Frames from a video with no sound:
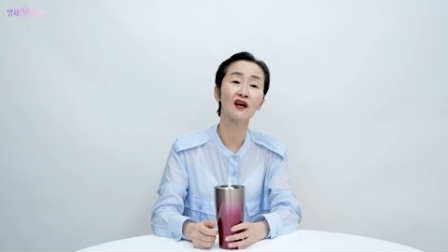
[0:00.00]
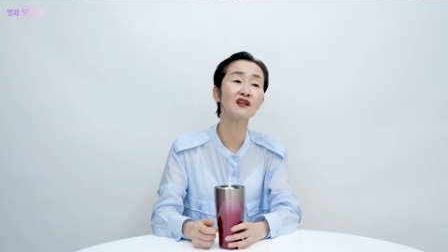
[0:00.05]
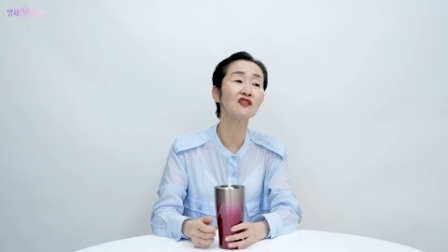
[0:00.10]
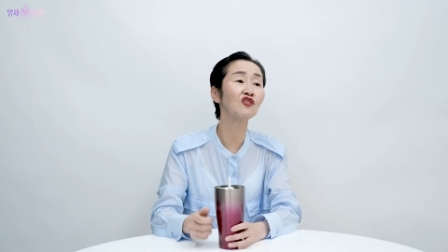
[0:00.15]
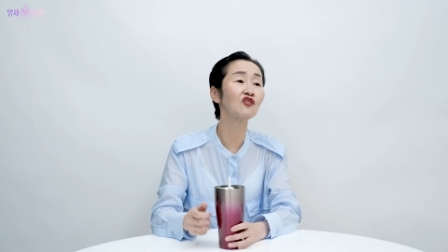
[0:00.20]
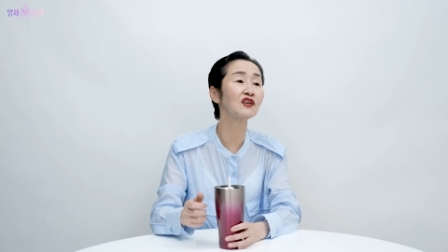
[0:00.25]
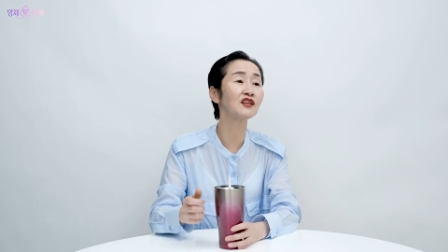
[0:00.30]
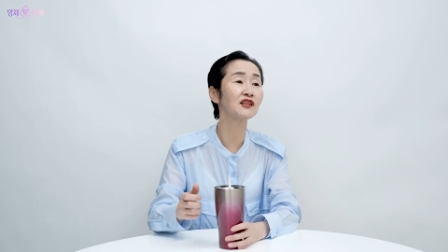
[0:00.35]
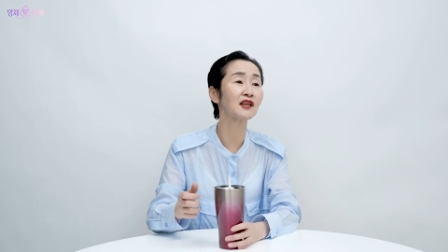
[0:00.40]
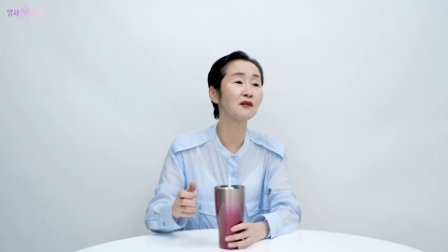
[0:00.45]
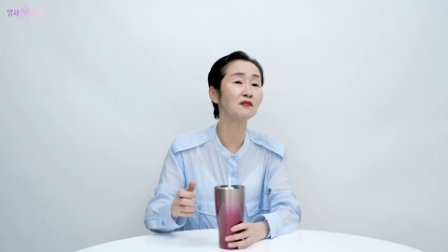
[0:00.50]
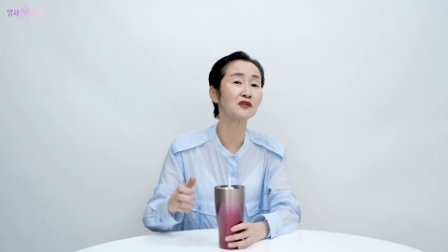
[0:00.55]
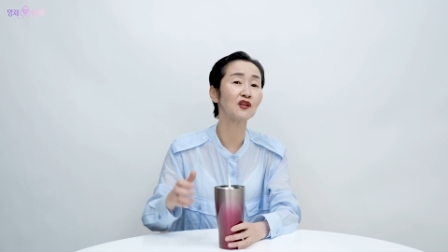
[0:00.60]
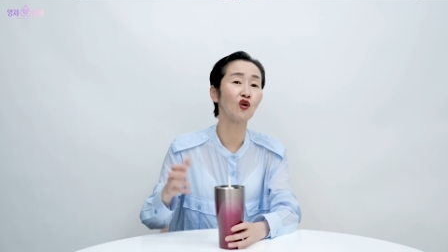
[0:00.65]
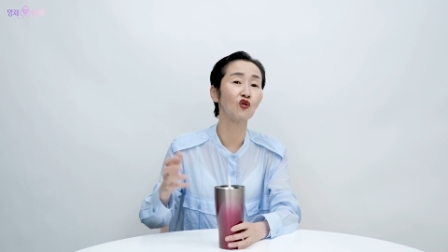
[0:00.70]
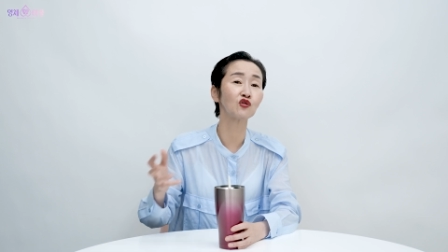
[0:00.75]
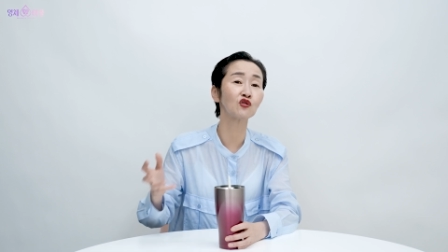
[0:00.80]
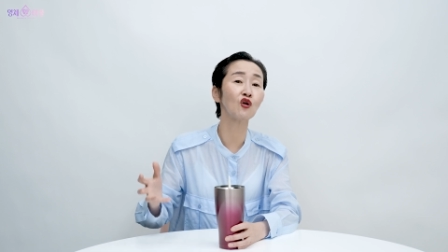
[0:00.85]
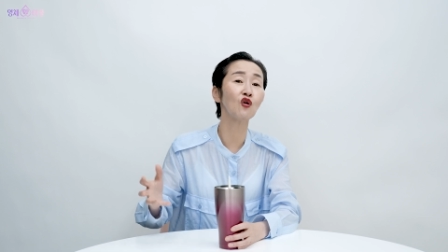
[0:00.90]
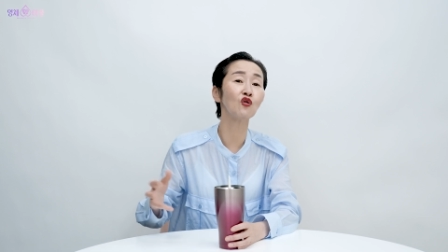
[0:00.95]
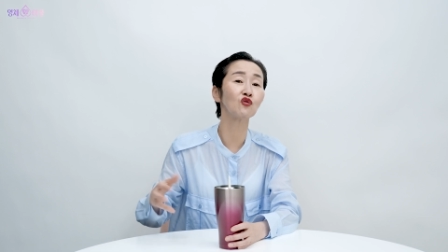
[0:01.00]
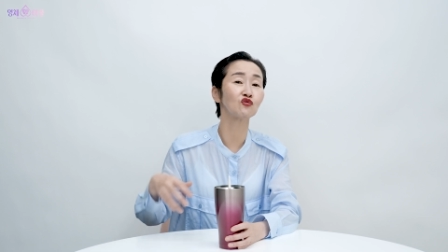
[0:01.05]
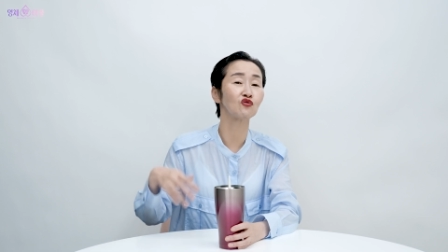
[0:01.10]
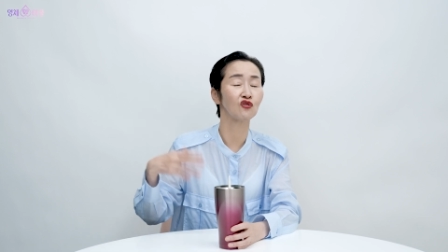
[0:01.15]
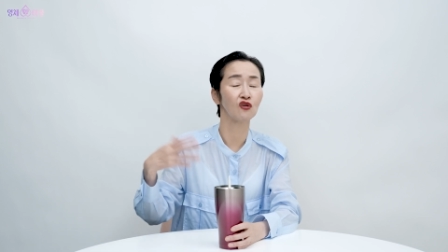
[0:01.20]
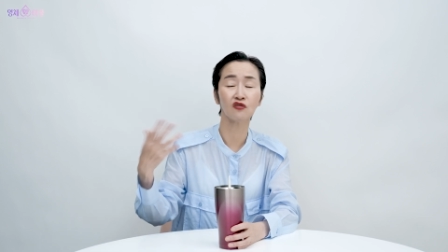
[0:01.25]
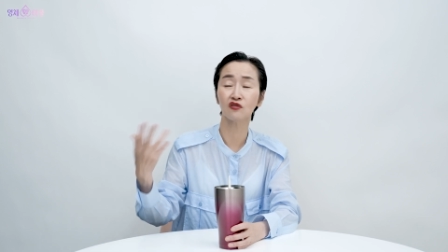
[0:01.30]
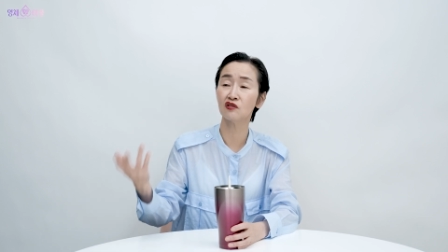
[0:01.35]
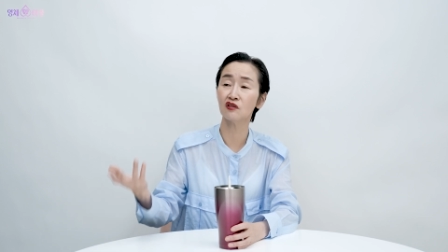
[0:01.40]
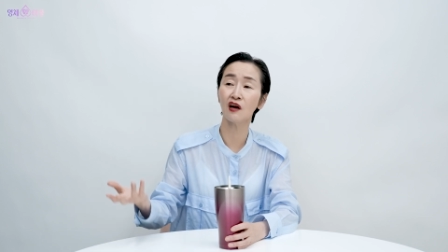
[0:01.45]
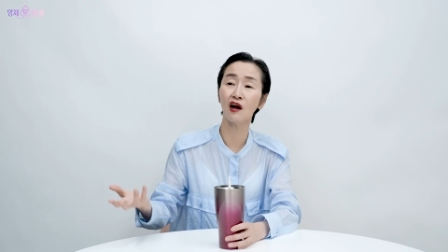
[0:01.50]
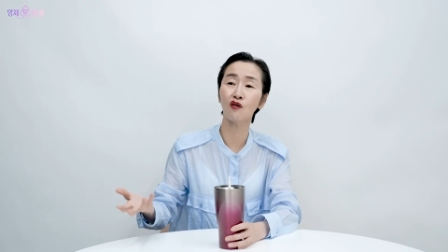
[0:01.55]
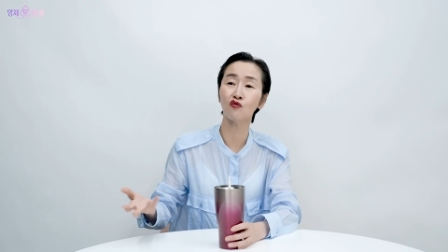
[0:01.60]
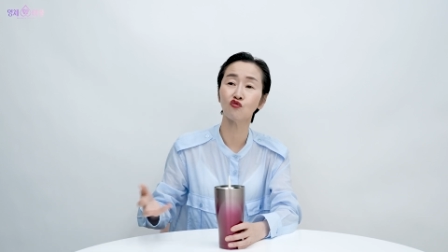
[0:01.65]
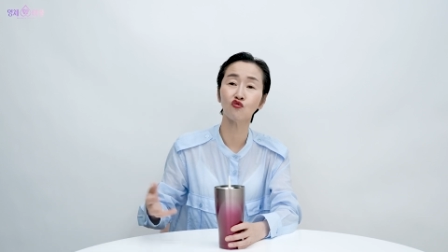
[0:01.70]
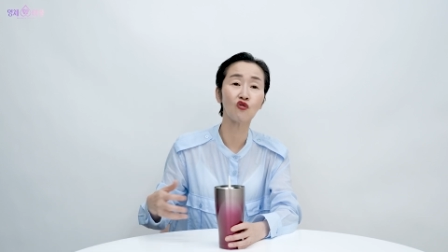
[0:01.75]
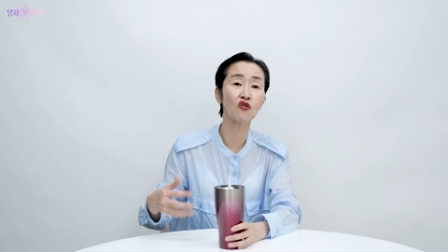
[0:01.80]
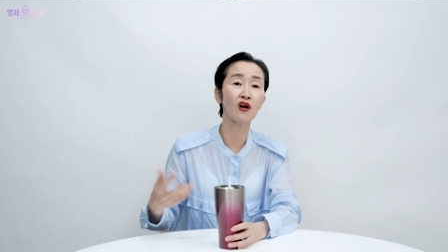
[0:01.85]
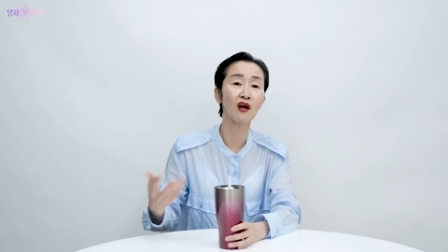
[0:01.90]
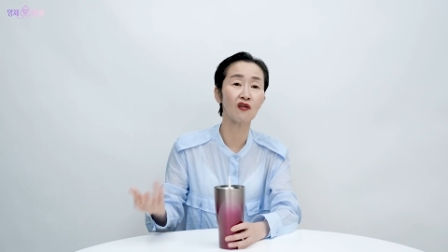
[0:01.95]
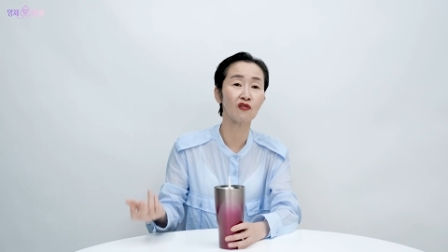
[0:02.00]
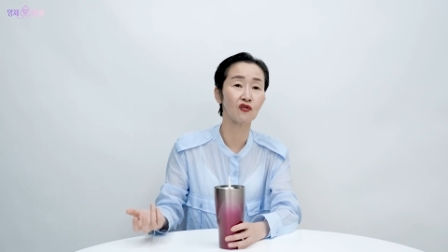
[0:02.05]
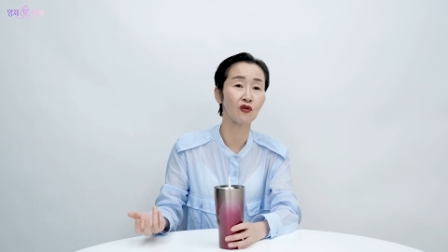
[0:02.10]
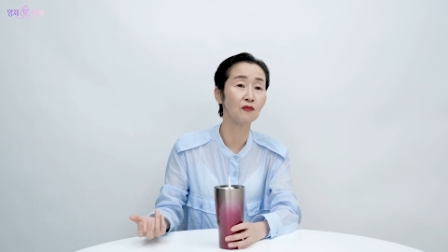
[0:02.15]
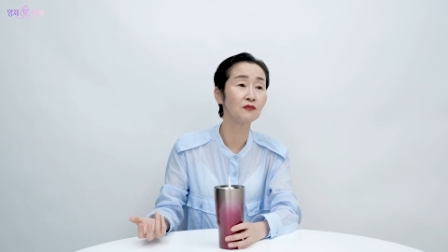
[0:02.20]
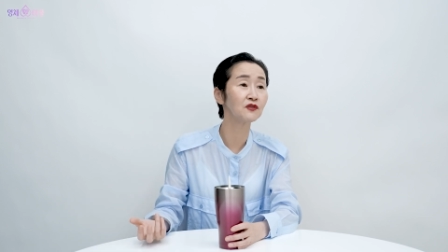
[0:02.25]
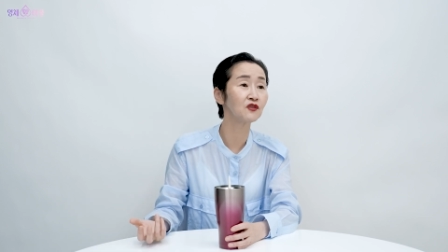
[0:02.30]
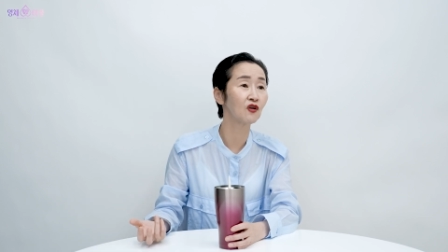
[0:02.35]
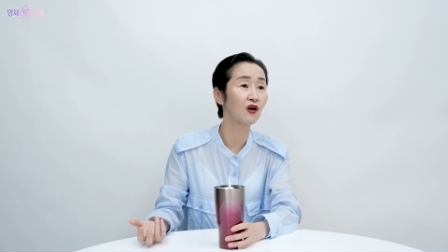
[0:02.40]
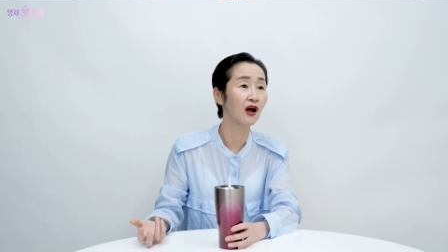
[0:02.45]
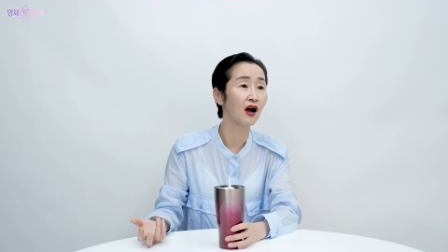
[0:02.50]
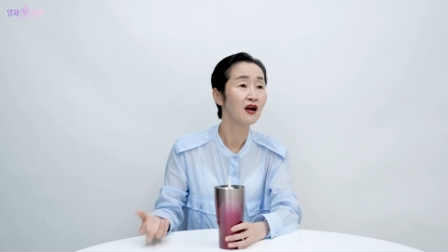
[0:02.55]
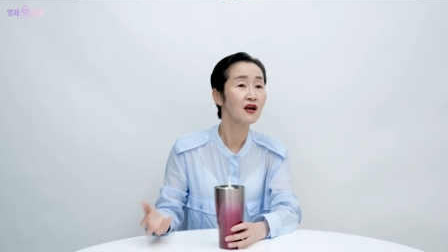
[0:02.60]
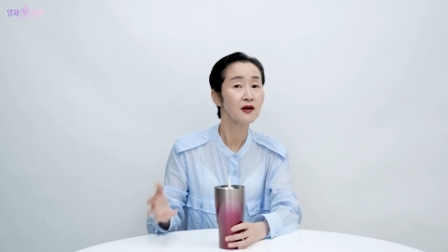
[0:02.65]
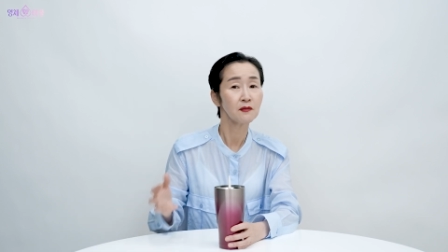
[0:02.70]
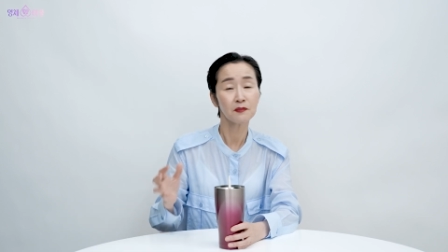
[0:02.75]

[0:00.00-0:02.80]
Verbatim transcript: 그렇기 때문에 어떤 것도 열등하고 우월한 건 없는 거야.